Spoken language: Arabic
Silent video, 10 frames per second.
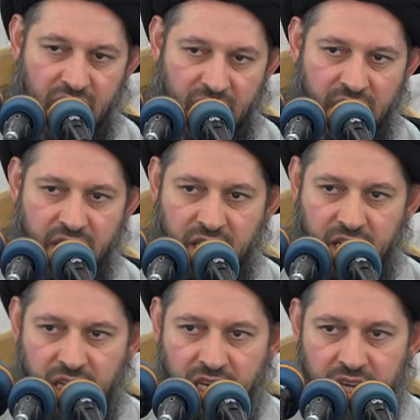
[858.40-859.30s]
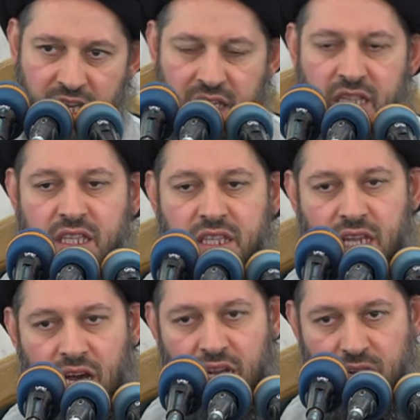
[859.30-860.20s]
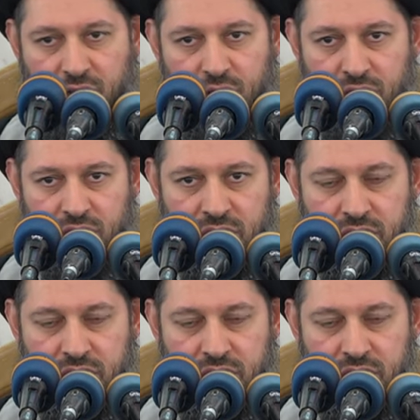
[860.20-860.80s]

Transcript: اني تارك